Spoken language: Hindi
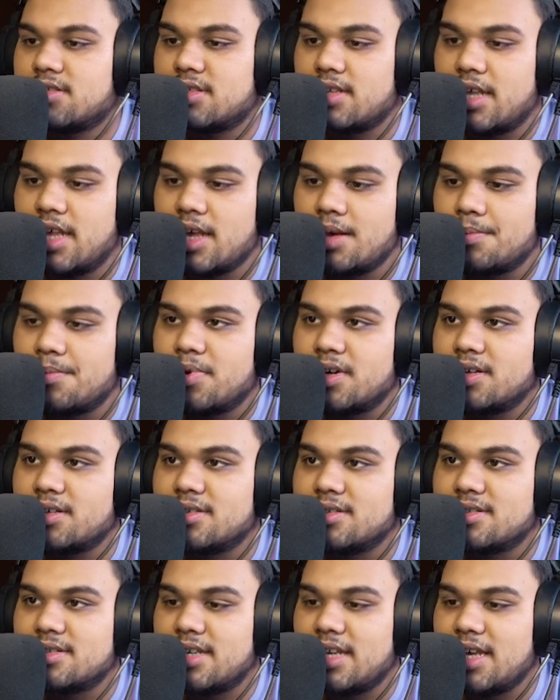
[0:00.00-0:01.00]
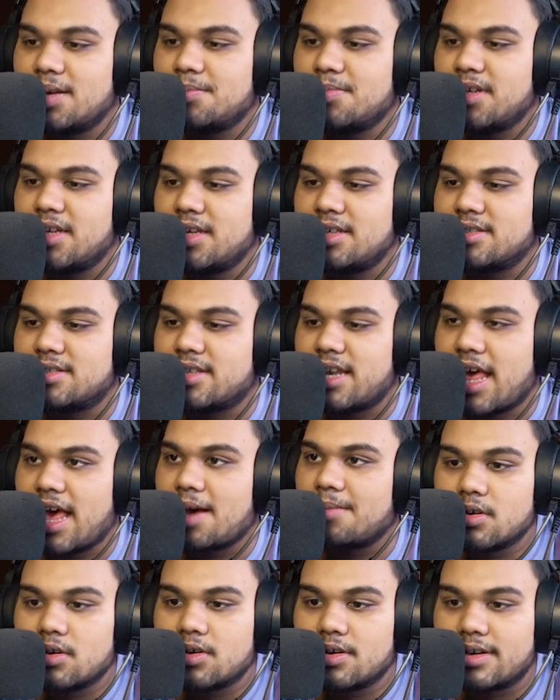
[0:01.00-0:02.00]
स्लेब स्लेब नहीं
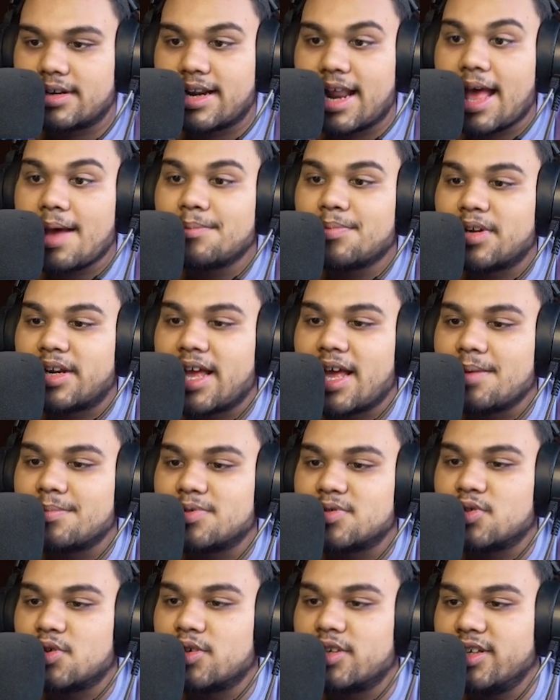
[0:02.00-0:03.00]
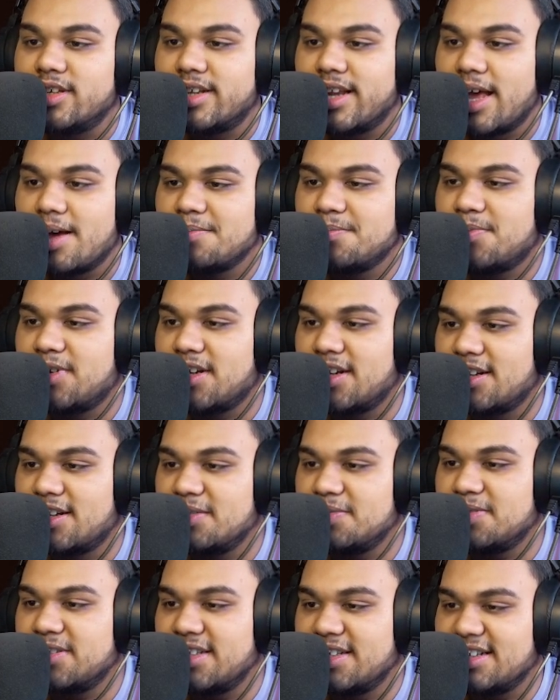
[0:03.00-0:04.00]
स्लैब रैम्प रैम्प सॉरी रैम्प
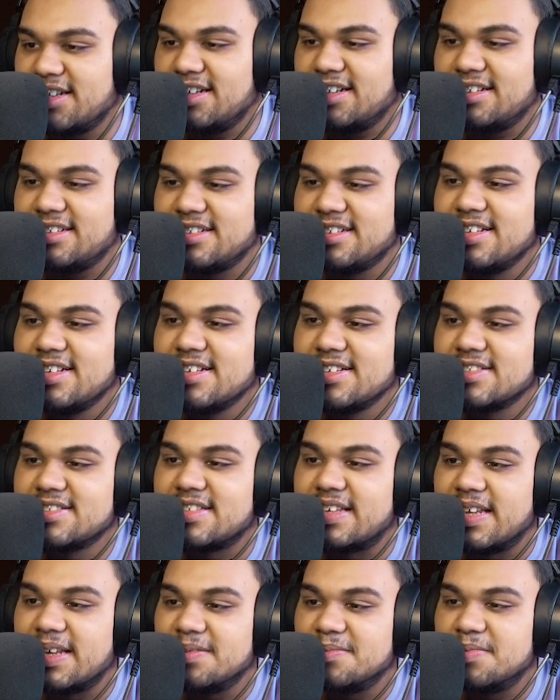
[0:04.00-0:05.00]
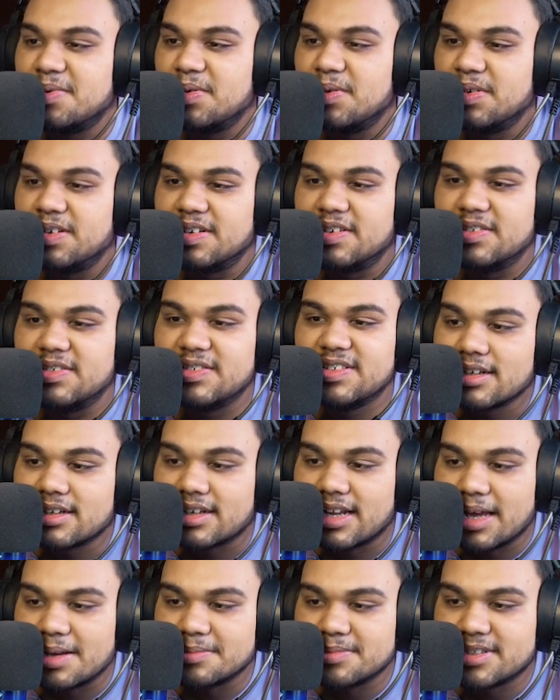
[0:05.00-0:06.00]
बनाना पड़ेगा इसलिए बोल रहा हूँ
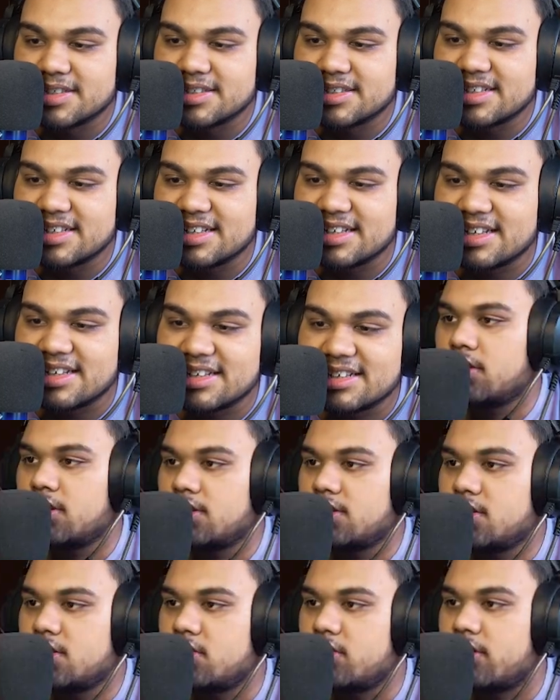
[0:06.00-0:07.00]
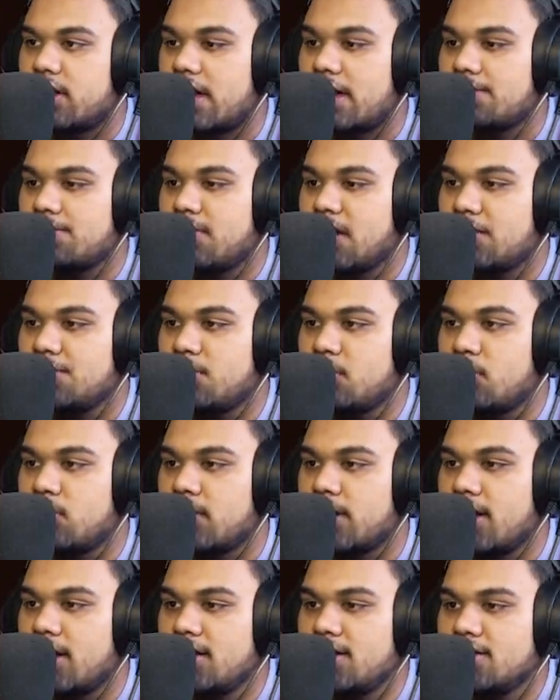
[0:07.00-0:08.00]
रैम्प किधर है okay, चलो रैम्प वैम्प हो
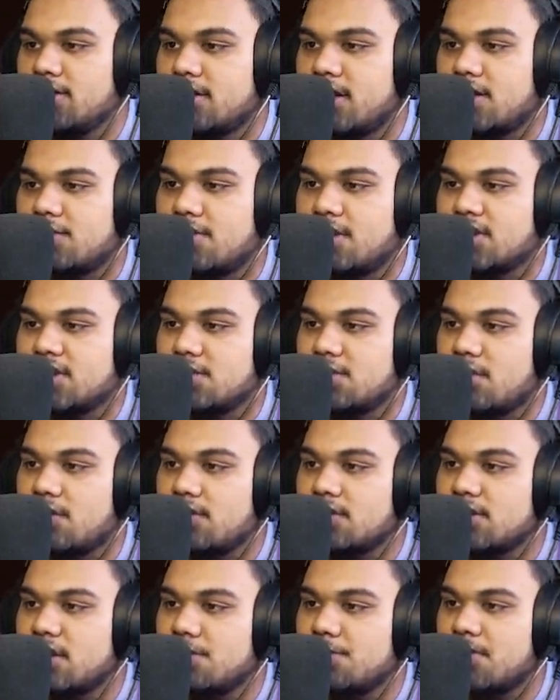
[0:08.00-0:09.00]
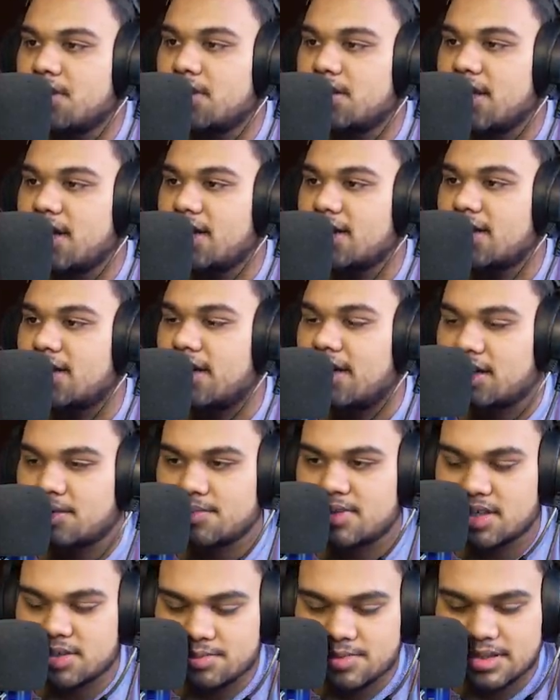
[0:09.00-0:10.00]
गया दरवाज़ा वरवाज़ा बन गया घर
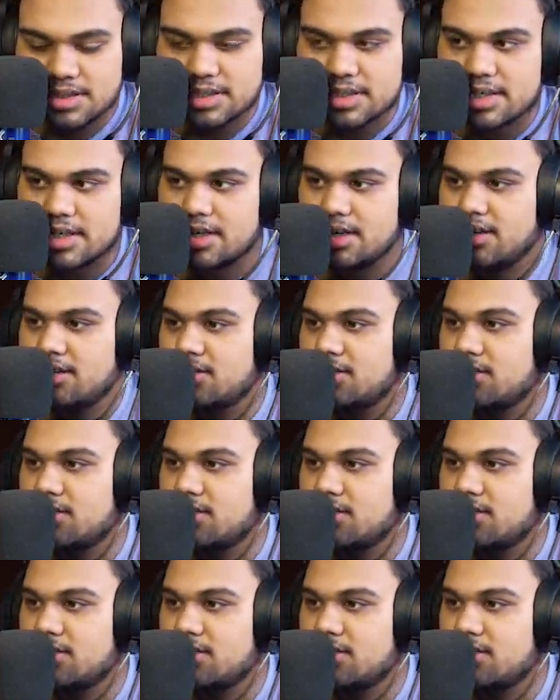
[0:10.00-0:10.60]
भर बन गया